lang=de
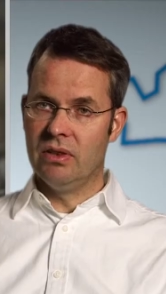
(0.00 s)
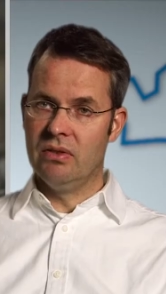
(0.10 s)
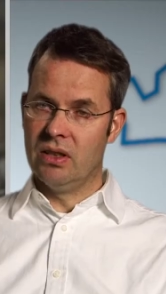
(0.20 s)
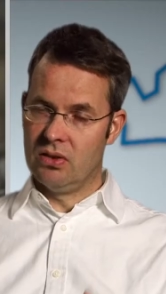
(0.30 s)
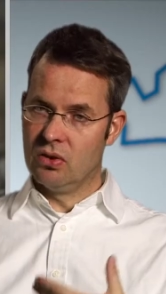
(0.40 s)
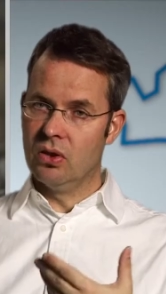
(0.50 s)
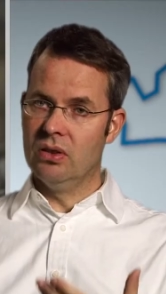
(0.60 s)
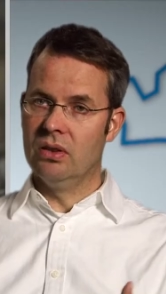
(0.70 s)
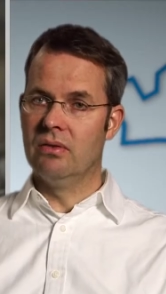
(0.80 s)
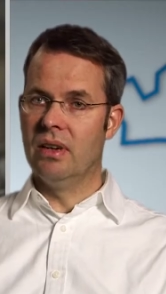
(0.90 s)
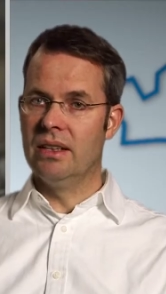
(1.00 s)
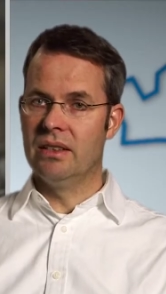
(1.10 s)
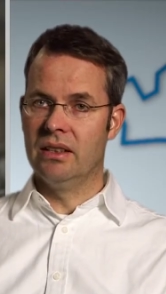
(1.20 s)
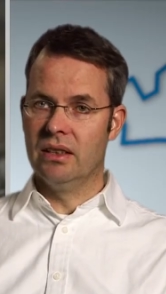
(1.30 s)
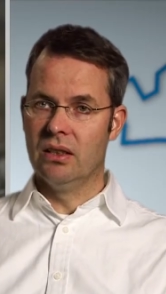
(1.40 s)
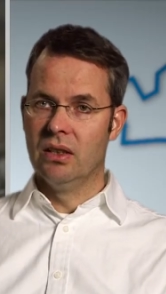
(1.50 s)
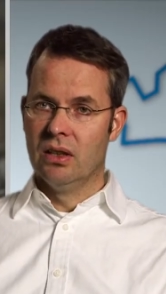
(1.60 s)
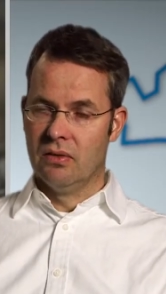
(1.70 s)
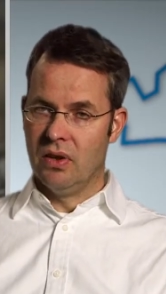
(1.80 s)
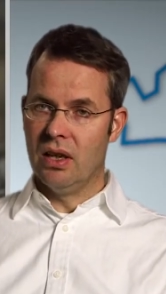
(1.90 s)
wie wir das Gründen weiter hier
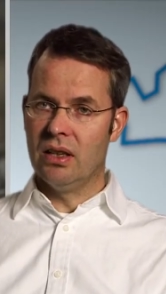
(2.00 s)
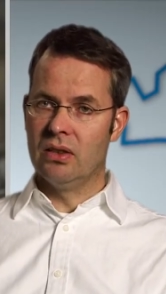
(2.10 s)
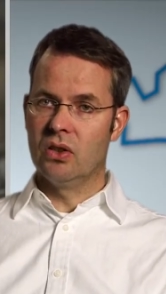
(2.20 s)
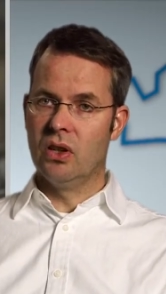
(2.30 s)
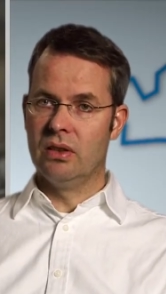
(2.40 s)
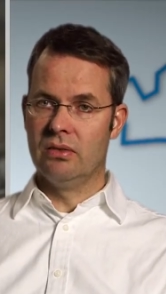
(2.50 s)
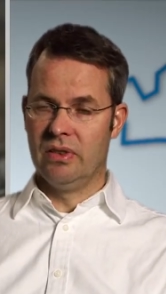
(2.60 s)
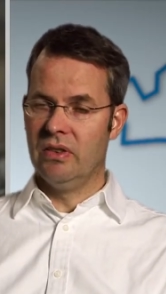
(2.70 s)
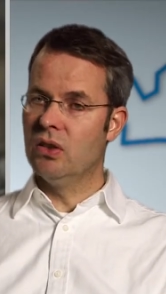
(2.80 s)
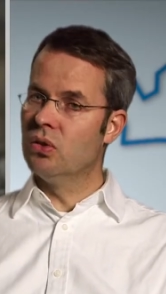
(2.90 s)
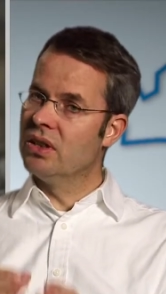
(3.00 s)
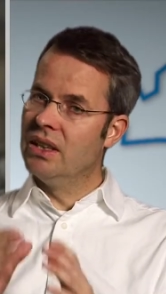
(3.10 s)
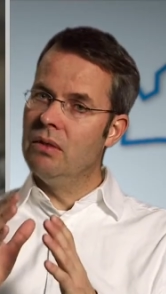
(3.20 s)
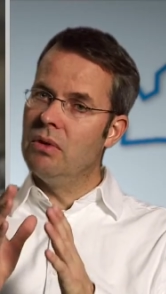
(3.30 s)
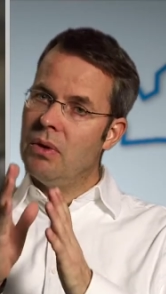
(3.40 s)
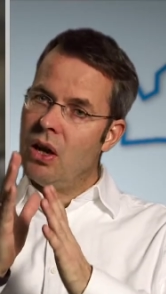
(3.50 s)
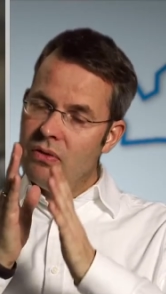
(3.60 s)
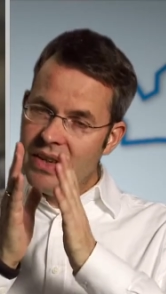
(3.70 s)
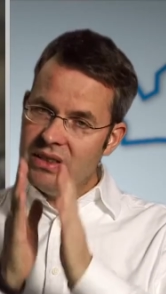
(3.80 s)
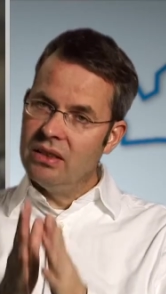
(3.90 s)
fördern können, wie wir die Unternehmen aber
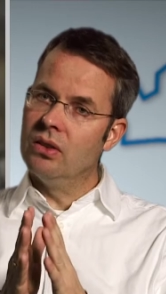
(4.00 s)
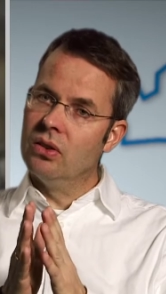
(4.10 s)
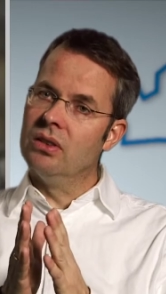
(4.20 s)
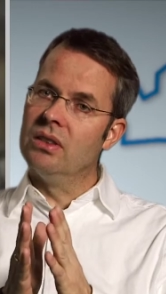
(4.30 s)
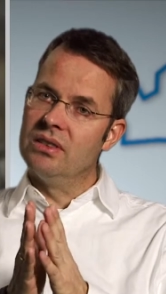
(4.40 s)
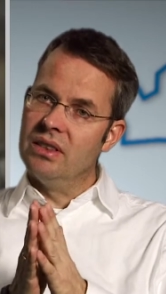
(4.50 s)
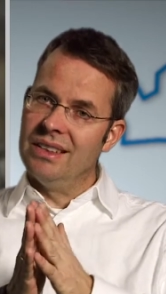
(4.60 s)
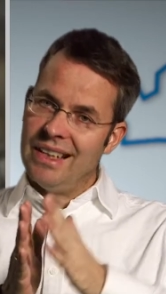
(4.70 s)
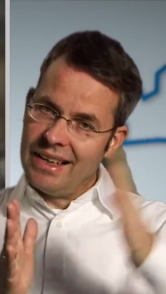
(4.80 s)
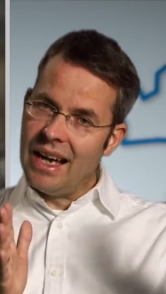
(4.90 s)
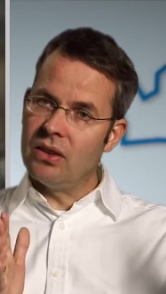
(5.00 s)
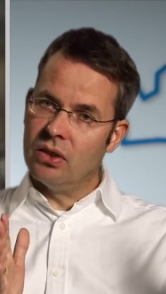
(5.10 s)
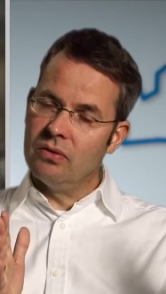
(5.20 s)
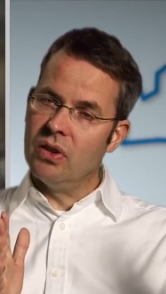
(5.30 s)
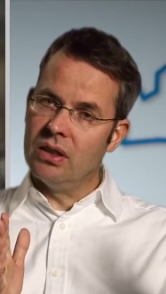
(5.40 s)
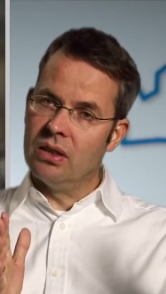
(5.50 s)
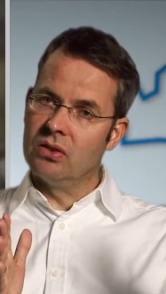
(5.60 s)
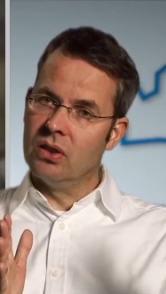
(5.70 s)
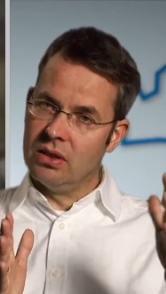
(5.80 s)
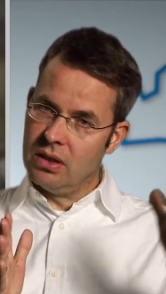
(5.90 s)
auch wenn sie gegründet sind, danach noch
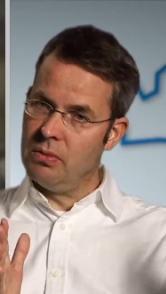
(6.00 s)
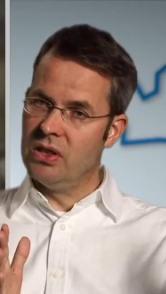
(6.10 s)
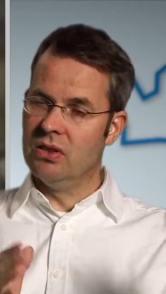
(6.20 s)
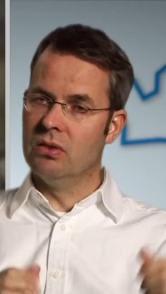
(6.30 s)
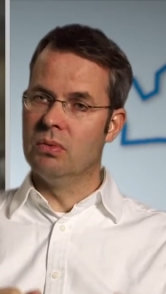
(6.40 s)
fördern können, damit sie